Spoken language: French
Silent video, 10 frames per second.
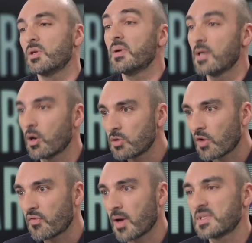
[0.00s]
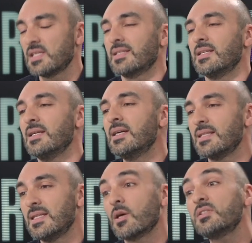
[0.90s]
qu'on appelle des render farms, c'est-à-dire
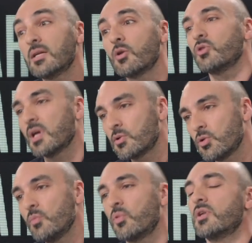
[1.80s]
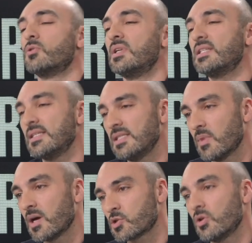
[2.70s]
des, ordinateurs de calcul pour calculer ces
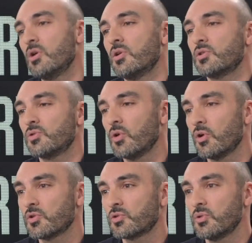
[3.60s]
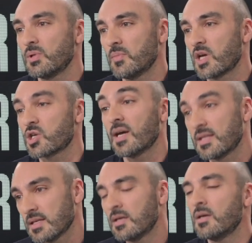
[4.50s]
images sur, euh, sur de l'image
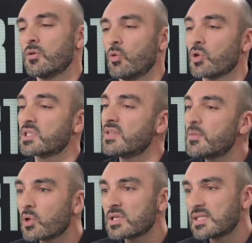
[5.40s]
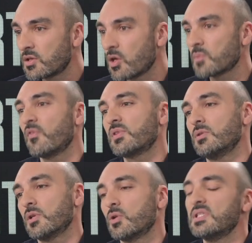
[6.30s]
arrêtée. Donc euh, ça va dépendre des secteurs
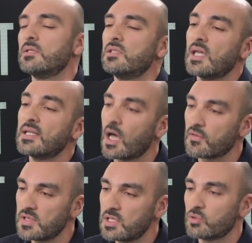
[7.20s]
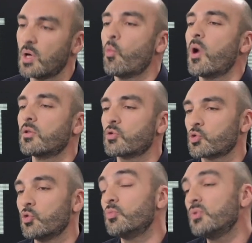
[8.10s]
professionnels. Sur le design graphique, on a moins
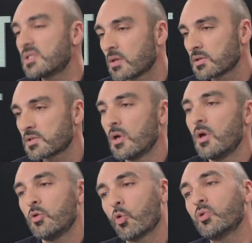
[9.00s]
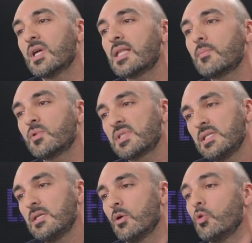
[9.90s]
d'enjeux de puissance, donc on adapte
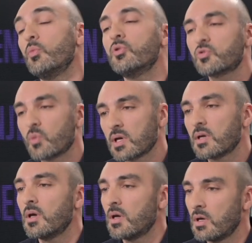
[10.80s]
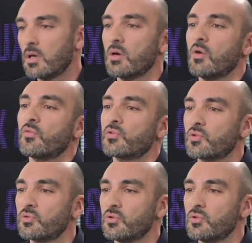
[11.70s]
aussi le besoin euh, en fonction